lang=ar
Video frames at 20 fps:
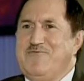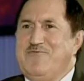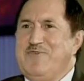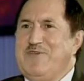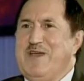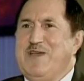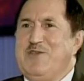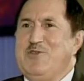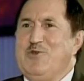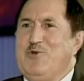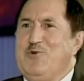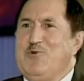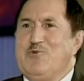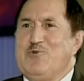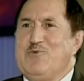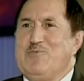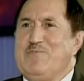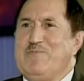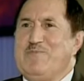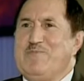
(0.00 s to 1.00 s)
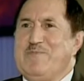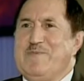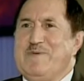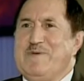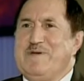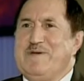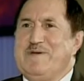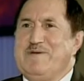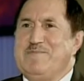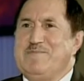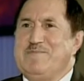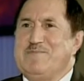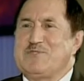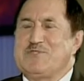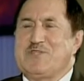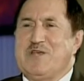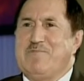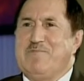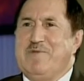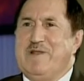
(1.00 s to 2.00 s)
في أي حروب
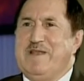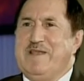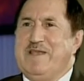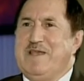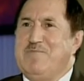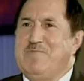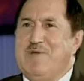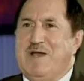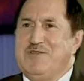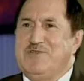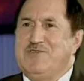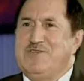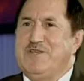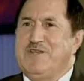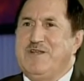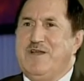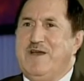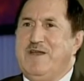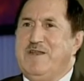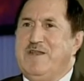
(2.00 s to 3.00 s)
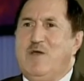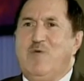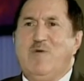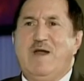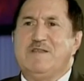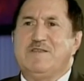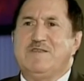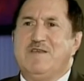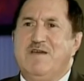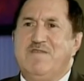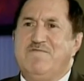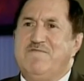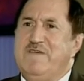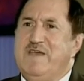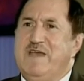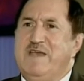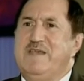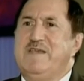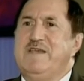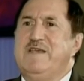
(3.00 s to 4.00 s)
مستقبلية مع الجيران أو حتى
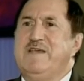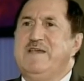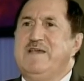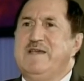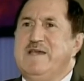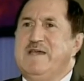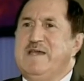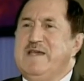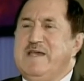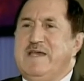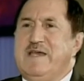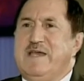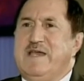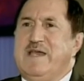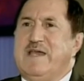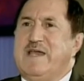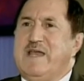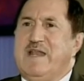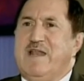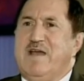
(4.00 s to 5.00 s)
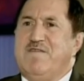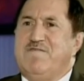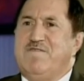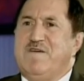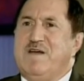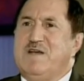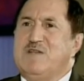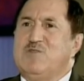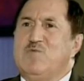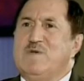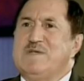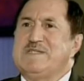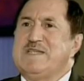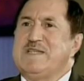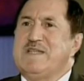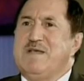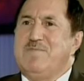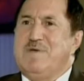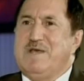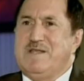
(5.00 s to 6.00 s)
في أي خلافات
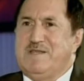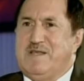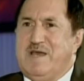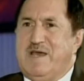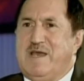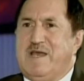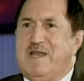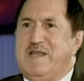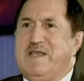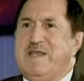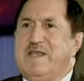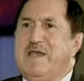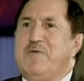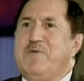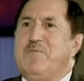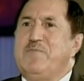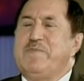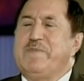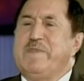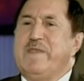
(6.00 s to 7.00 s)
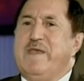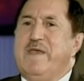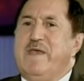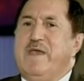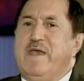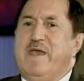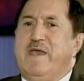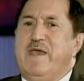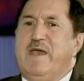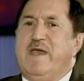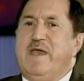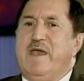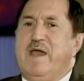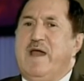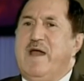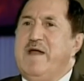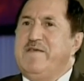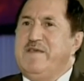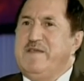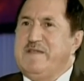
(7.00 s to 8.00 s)
وصدمات داخلية آه،
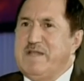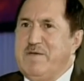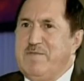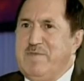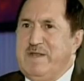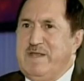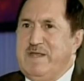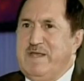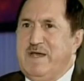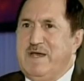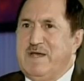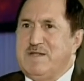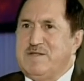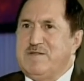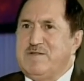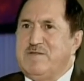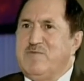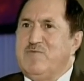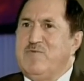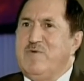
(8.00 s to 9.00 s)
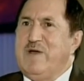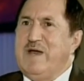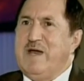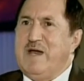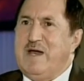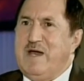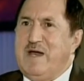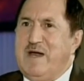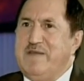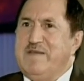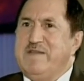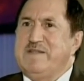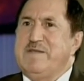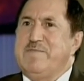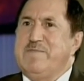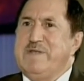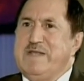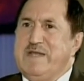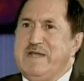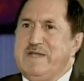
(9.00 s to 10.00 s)
هذه تمنيات وهذه
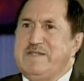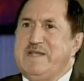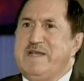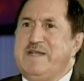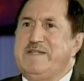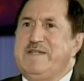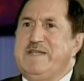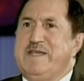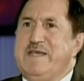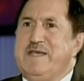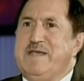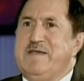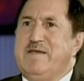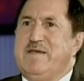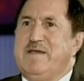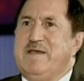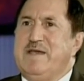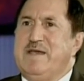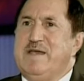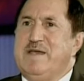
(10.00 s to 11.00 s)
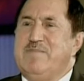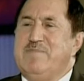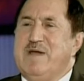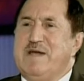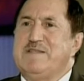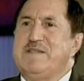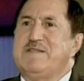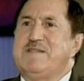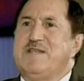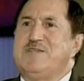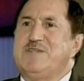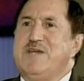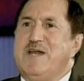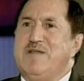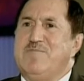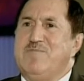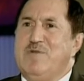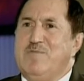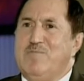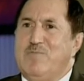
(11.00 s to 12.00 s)
التمنيات تاتي آه، بعد
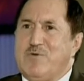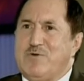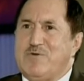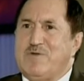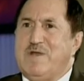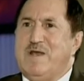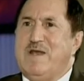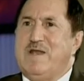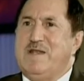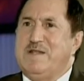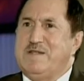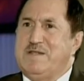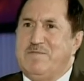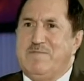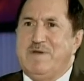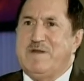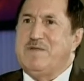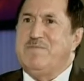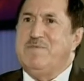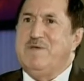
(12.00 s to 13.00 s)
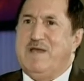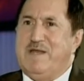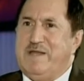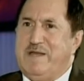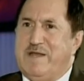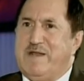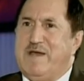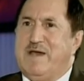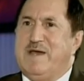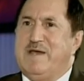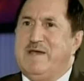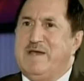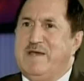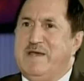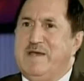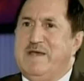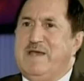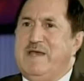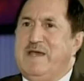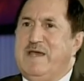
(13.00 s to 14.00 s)
التجارب المره التي مر بها العراق
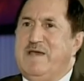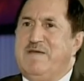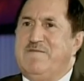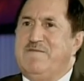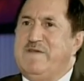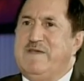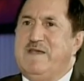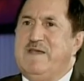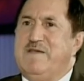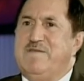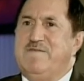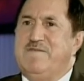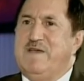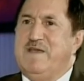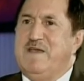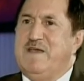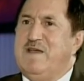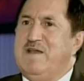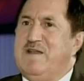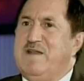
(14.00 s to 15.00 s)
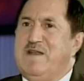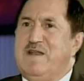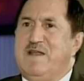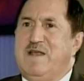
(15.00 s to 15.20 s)
آه، في في